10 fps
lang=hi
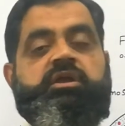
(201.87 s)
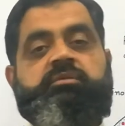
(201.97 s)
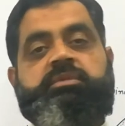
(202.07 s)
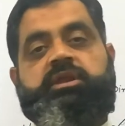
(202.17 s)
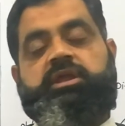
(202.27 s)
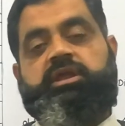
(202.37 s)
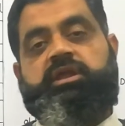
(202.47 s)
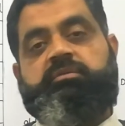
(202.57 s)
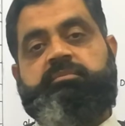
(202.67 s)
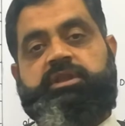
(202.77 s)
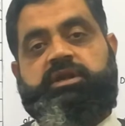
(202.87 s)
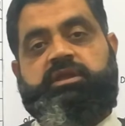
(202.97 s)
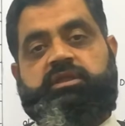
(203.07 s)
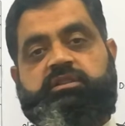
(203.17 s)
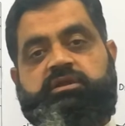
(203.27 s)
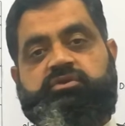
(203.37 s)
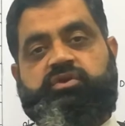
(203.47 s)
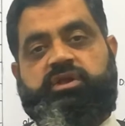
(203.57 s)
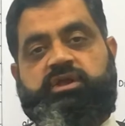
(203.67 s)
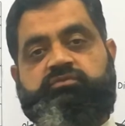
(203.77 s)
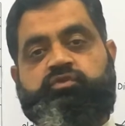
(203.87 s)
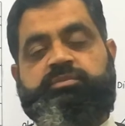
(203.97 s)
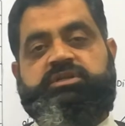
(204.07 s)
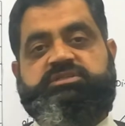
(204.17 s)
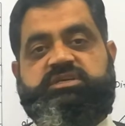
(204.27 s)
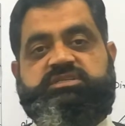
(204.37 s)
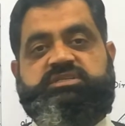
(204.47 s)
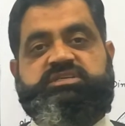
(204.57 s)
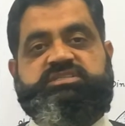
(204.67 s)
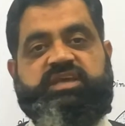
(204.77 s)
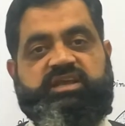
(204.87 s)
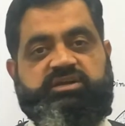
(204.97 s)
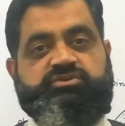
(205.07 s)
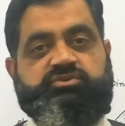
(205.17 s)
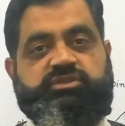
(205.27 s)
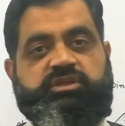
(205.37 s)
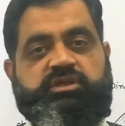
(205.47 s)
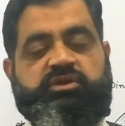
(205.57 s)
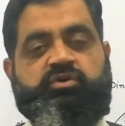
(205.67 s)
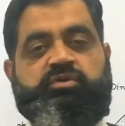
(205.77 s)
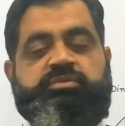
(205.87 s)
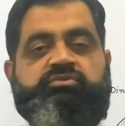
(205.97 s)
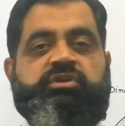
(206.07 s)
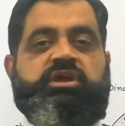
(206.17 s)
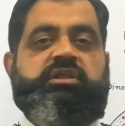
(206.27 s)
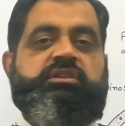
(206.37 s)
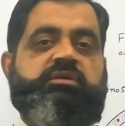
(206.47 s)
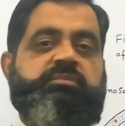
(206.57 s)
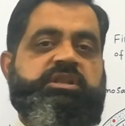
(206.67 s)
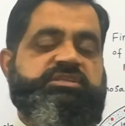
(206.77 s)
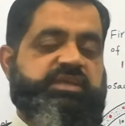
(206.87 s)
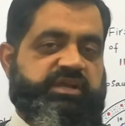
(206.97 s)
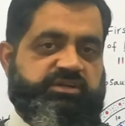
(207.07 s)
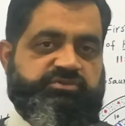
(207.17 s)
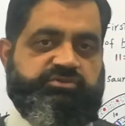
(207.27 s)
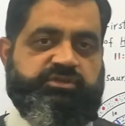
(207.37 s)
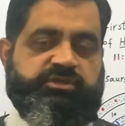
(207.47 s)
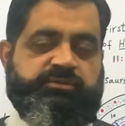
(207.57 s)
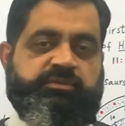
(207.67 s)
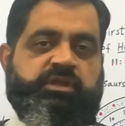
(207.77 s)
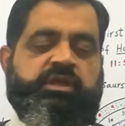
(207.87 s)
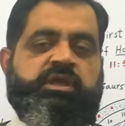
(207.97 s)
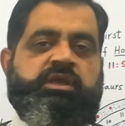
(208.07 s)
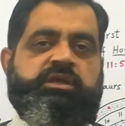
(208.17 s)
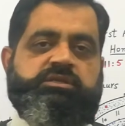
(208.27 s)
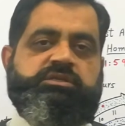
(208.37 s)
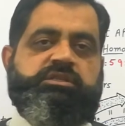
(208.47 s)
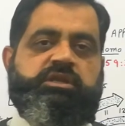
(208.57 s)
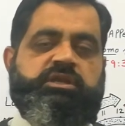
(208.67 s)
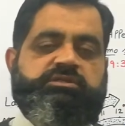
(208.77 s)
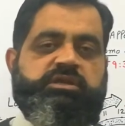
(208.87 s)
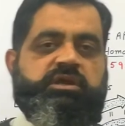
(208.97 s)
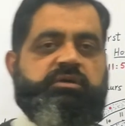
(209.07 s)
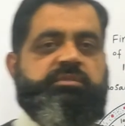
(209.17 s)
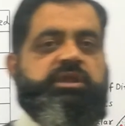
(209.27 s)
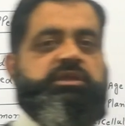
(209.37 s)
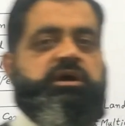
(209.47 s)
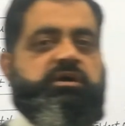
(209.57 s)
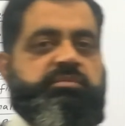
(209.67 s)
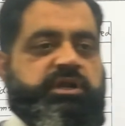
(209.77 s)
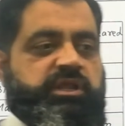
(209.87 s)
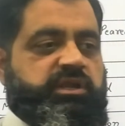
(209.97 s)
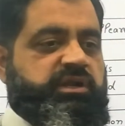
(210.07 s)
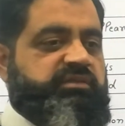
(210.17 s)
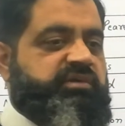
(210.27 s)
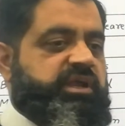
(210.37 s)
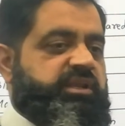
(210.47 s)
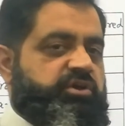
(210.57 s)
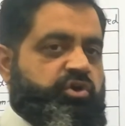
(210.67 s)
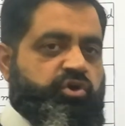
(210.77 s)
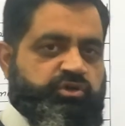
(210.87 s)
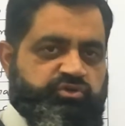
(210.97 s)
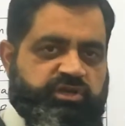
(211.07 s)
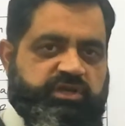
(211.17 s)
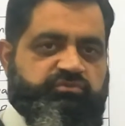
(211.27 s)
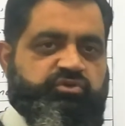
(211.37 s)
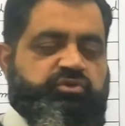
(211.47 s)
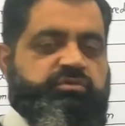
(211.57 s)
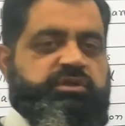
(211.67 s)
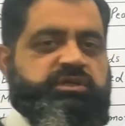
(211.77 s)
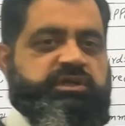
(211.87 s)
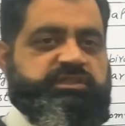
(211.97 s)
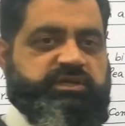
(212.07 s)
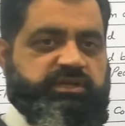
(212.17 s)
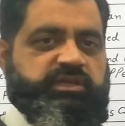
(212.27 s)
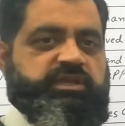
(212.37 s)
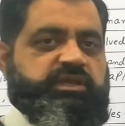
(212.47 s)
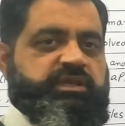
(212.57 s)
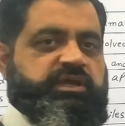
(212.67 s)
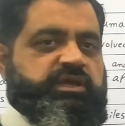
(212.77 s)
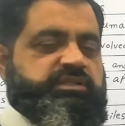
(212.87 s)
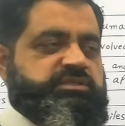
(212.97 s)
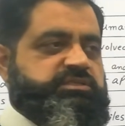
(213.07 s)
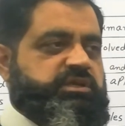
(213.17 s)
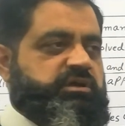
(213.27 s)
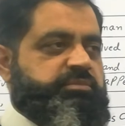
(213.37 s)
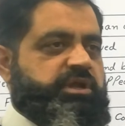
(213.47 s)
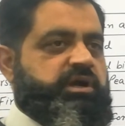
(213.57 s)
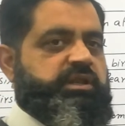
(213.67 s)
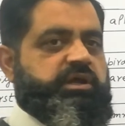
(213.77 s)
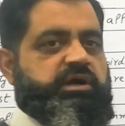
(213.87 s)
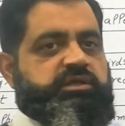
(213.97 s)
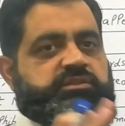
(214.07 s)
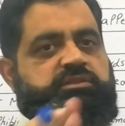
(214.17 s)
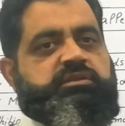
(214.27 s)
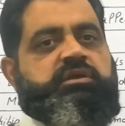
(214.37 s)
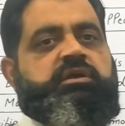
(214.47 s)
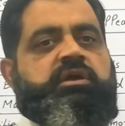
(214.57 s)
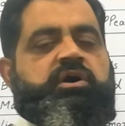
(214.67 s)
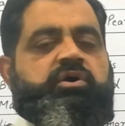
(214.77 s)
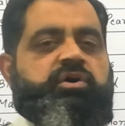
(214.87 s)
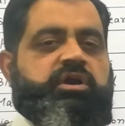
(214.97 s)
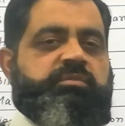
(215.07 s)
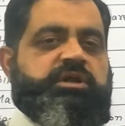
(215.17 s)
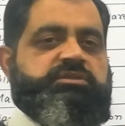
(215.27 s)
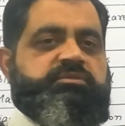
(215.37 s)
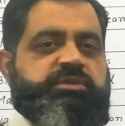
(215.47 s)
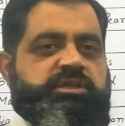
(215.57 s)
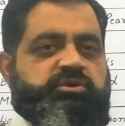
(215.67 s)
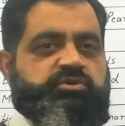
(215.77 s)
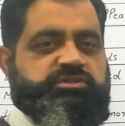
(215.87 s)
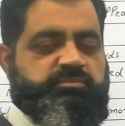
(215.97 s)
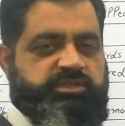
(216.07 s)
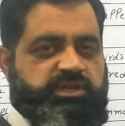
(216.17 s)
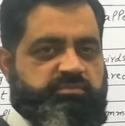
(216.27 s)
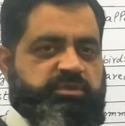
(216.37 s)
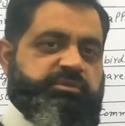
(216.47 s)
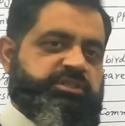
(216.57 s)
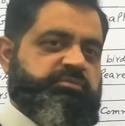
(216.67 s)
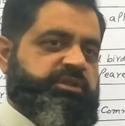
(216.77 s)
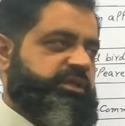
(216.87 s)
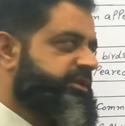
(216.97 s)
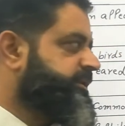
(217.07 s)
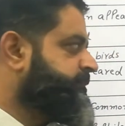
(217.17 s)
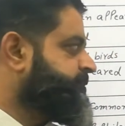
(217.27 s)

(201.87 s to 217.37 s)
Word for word: फिर एक मिनट के अंदर जो हैं वो फिर 60 सेकंड्स होते हैं और फिर उनके अंदर मिली सेकंड्स होते हैं इसी तरीके से हमने यहाँ पर एक डिवाइन क्लॉक जो है वो तख्लीक किया है जिससे हमें कायनात और हमारी ज़मीन को समझने में मदद मिलेगी